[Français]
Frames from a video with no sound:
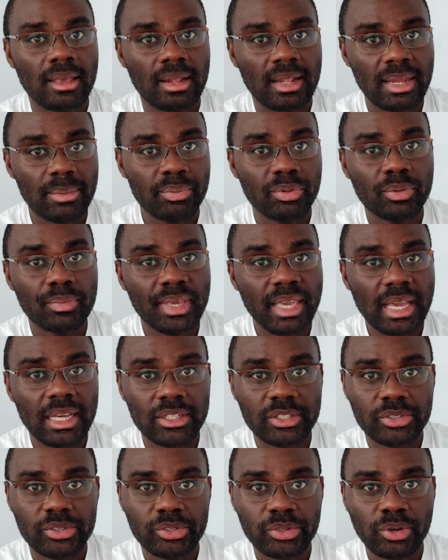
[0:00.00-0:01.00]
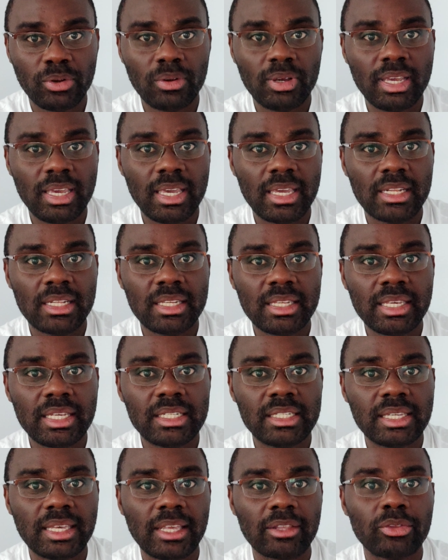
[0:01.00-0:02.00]
La première action est
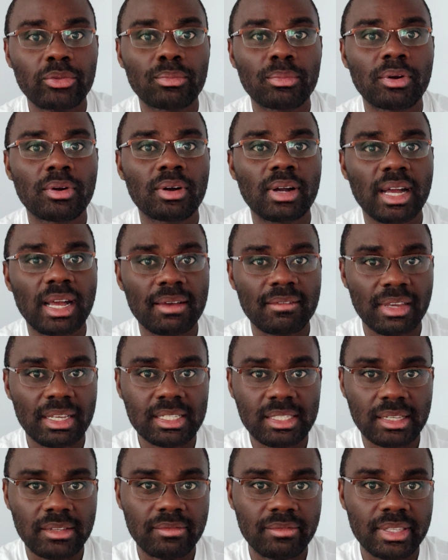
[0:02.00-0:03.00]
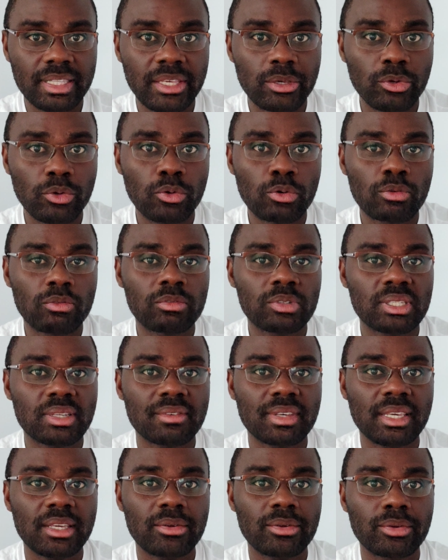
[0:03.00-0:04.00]
liée directement avec cette vidéo. Vous
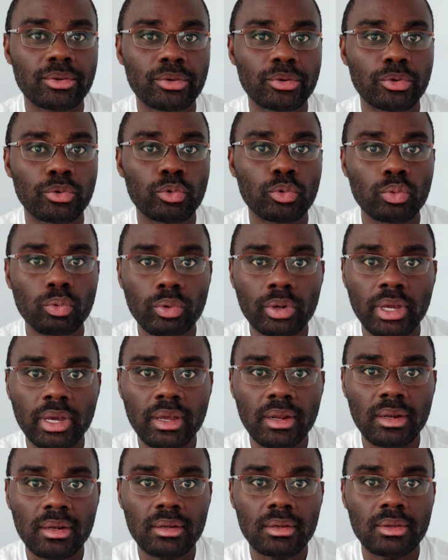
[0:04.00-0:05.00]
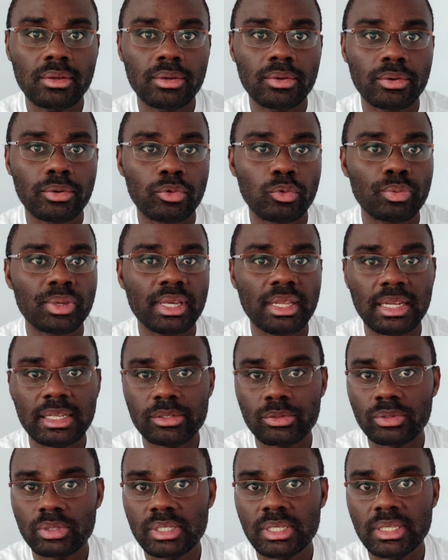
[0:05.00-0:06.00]
savez que Google euh, ou bien la
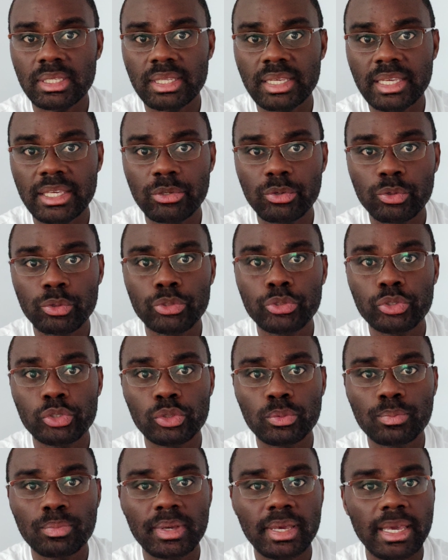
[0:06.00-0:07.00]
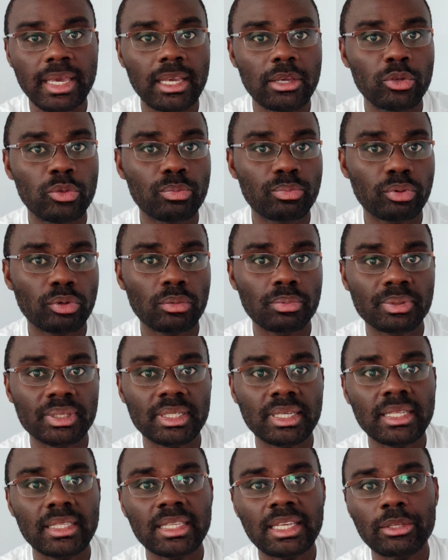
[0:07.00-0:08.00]
société YouTube est une
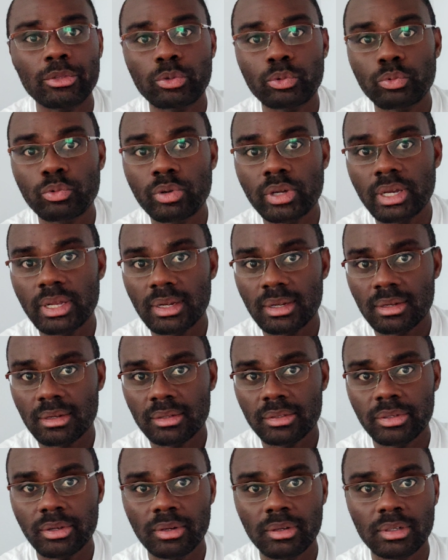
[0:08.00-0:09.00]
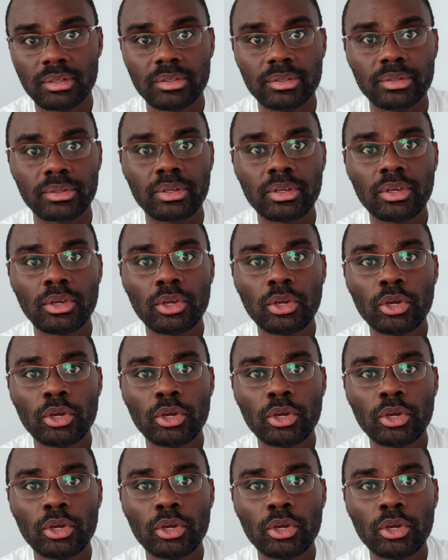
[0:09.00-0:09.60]
propriété de Google. Donc, euh,